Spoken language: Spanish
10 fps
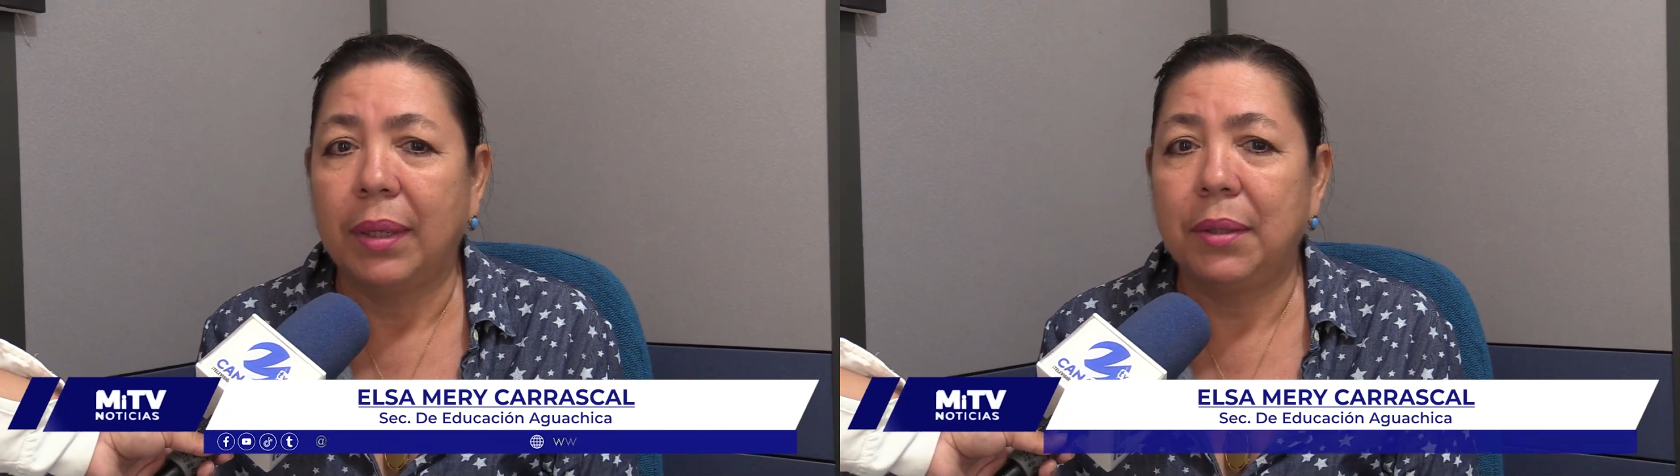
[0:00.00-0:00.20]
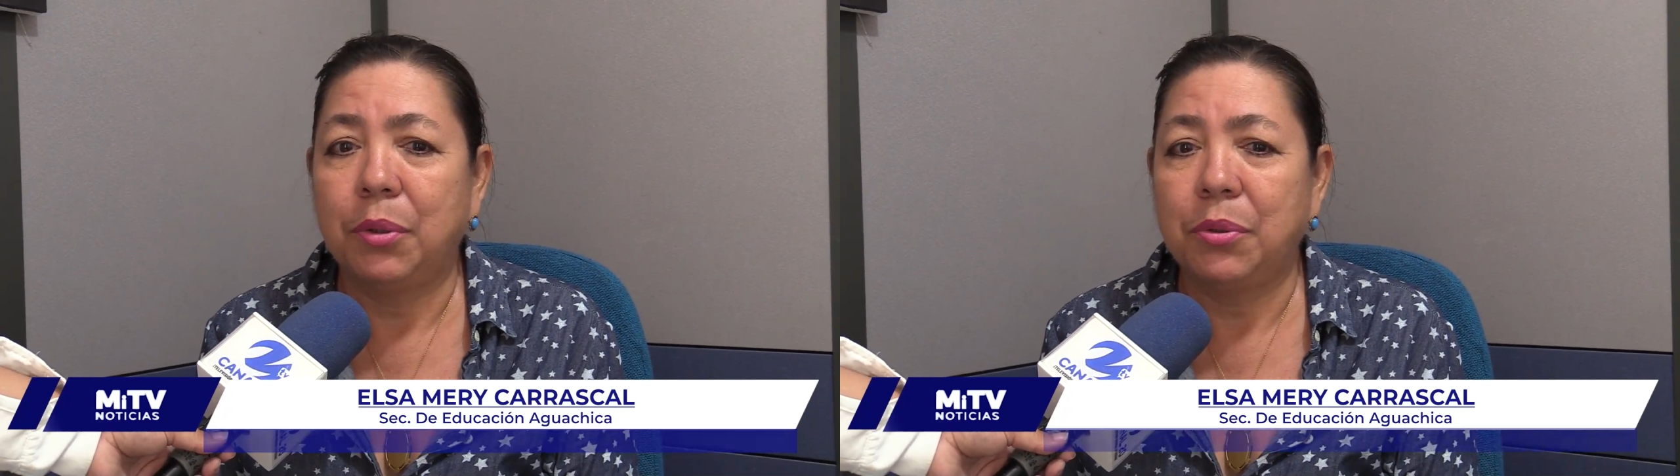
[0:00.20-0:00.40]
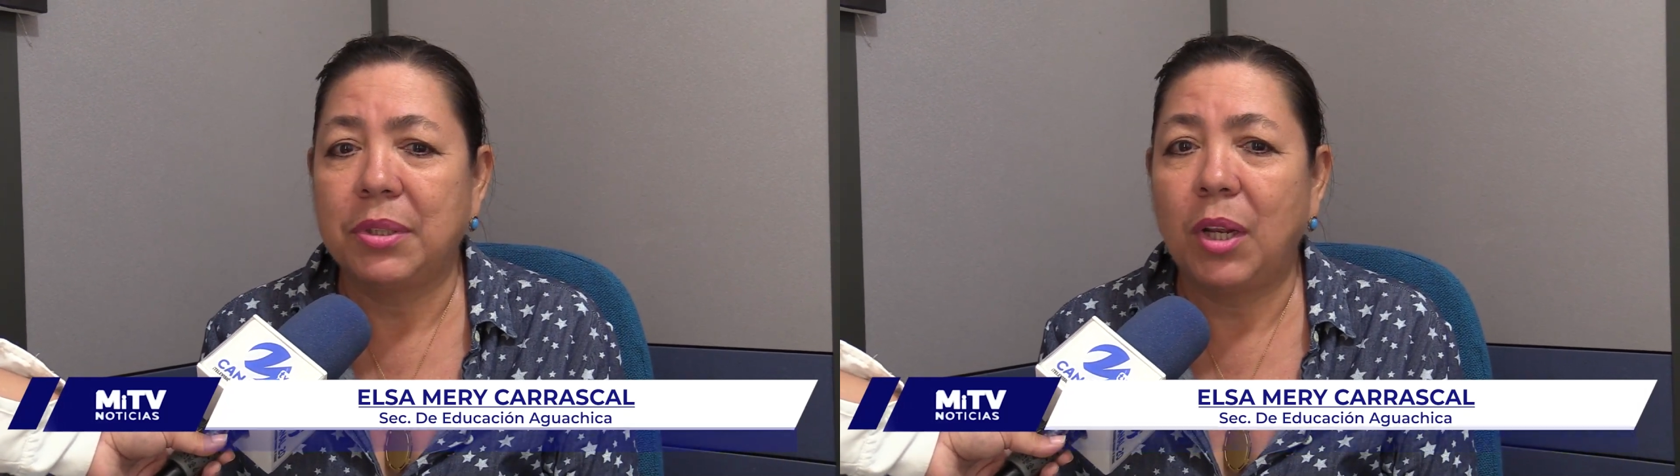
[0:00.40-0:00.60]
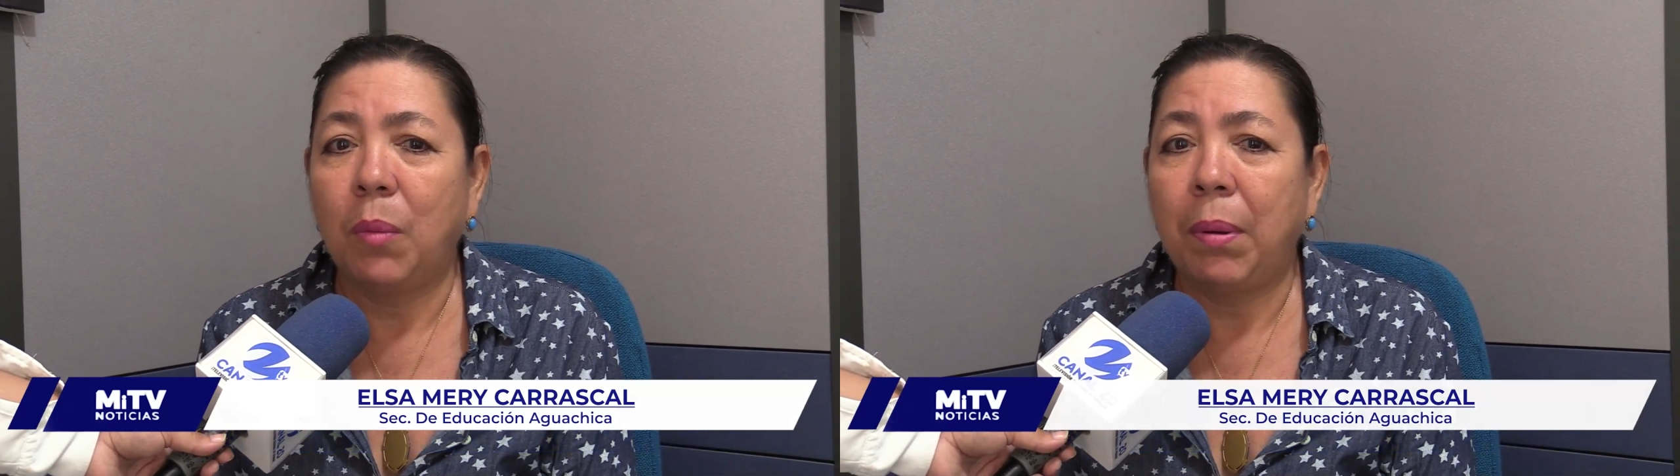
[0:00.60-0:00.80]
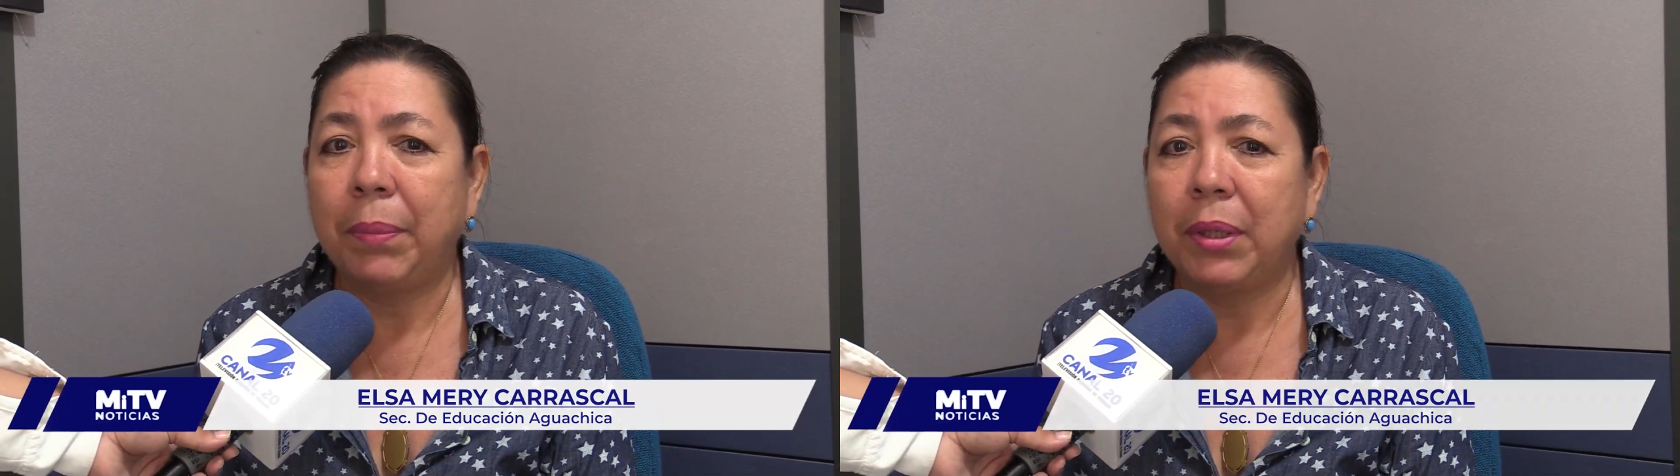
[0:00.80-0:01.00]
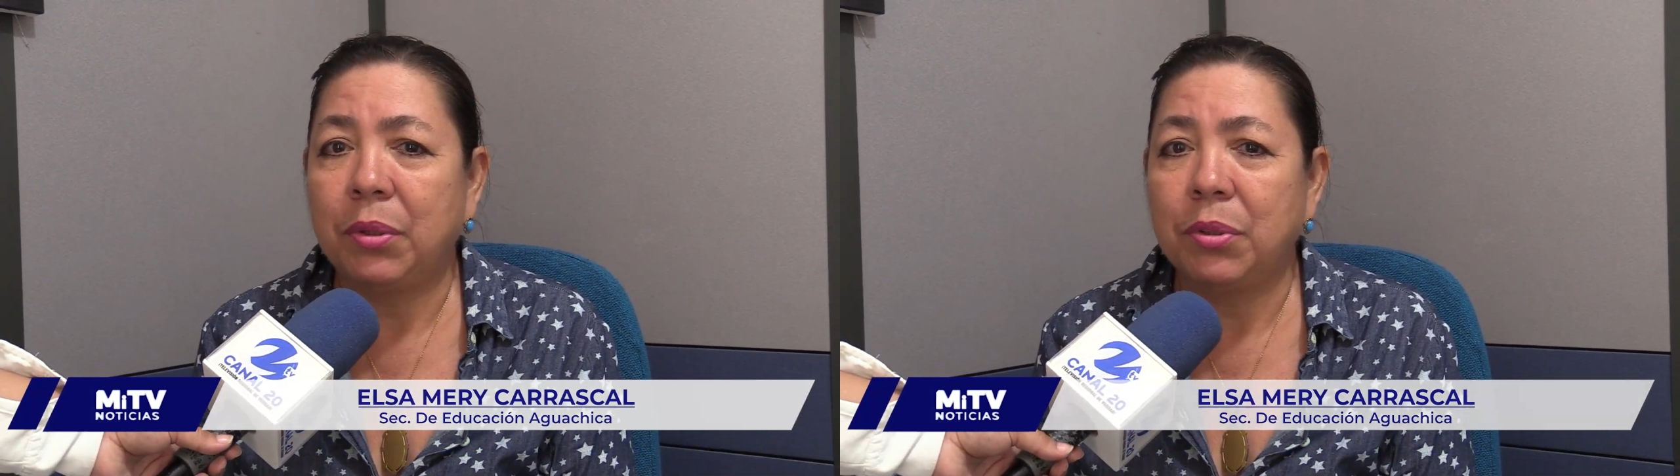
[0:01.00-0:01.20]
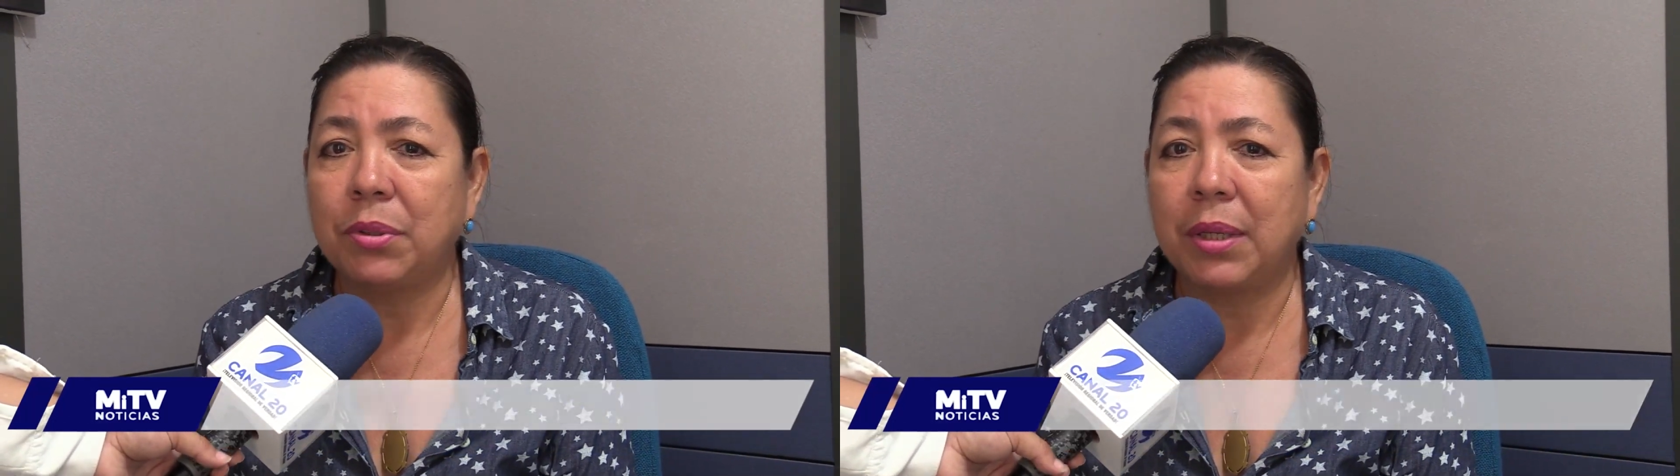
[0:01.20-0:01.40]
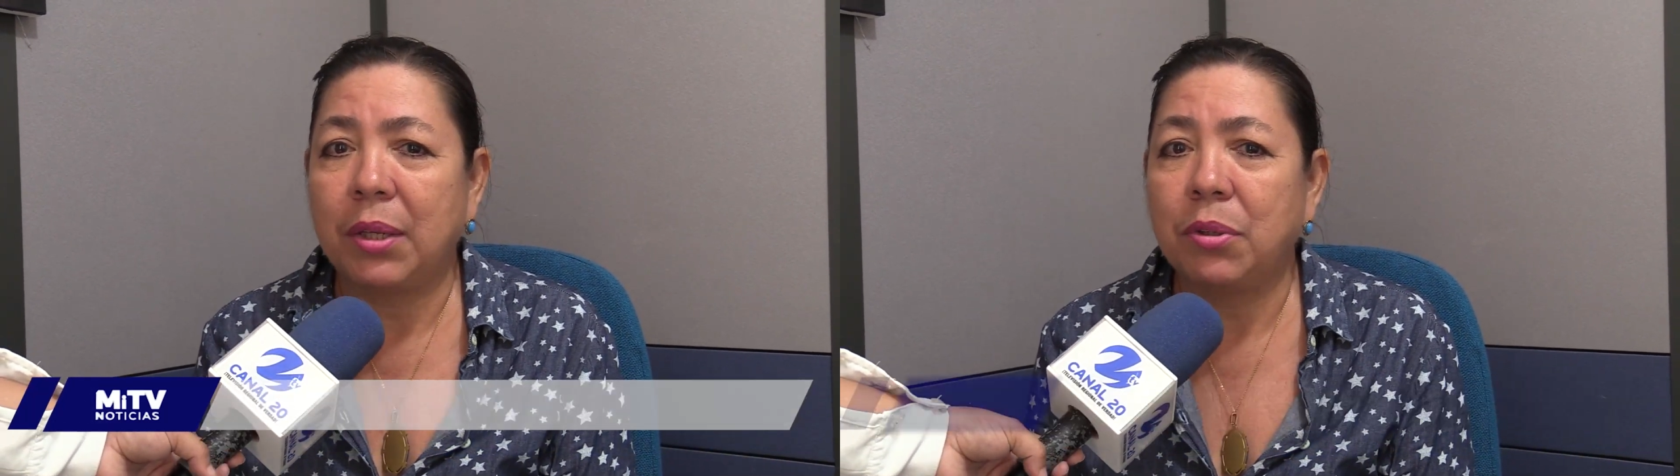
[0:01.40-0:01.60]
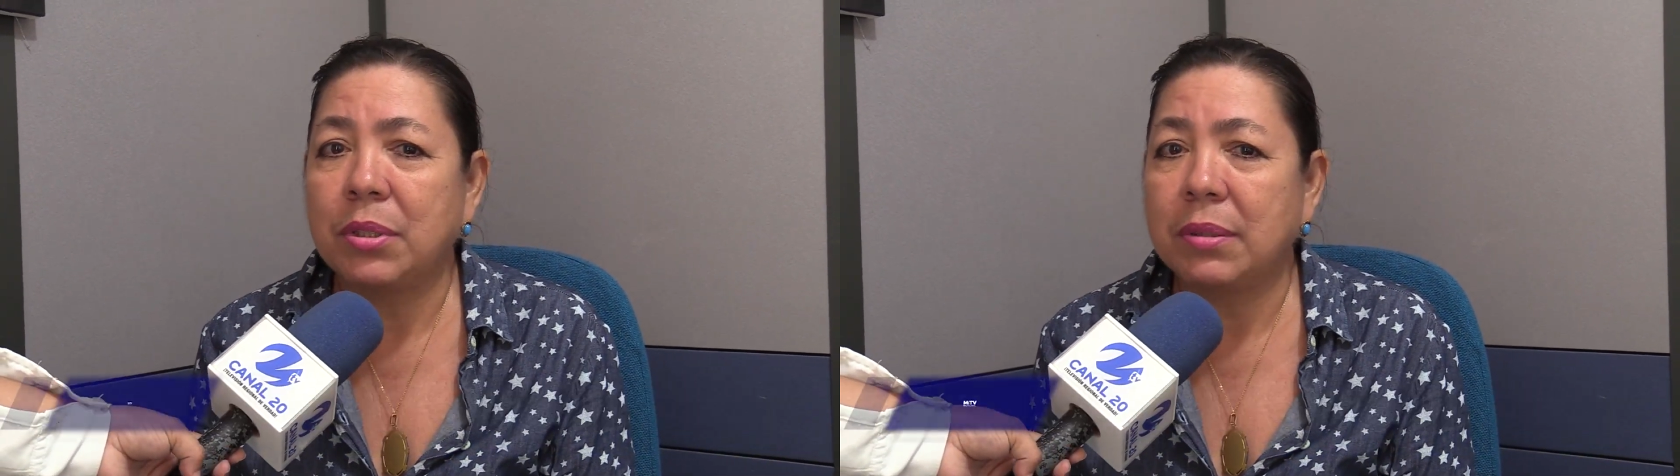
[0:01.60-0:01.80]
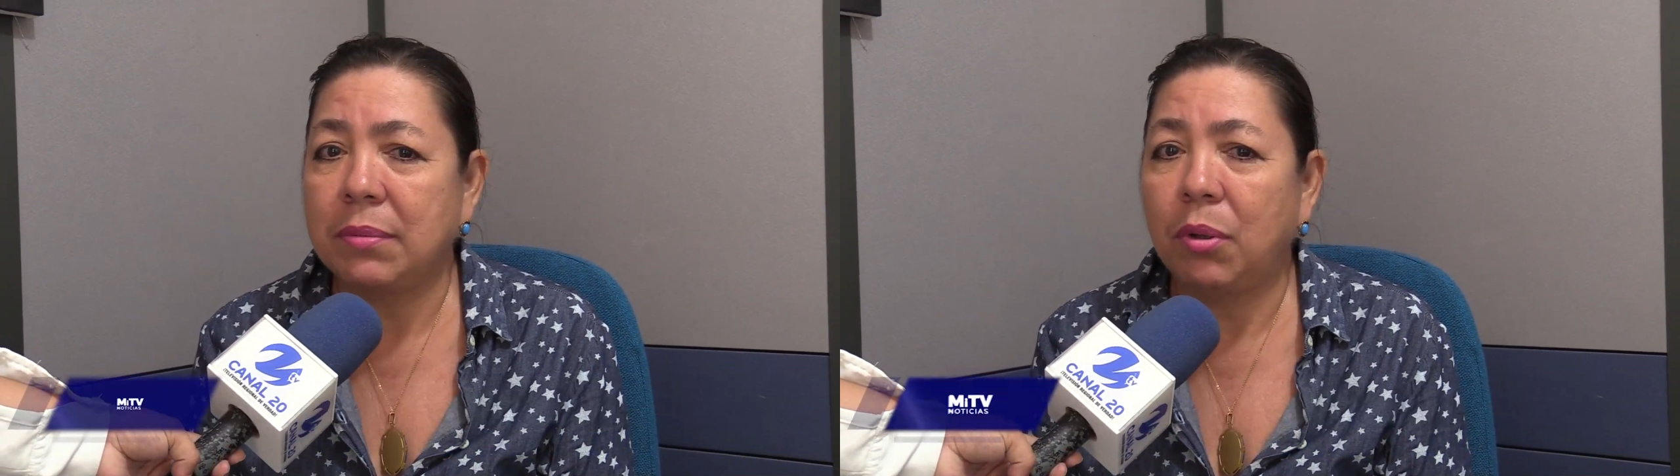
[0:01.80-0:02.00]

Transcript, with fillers: Entonces los papitos, ellos,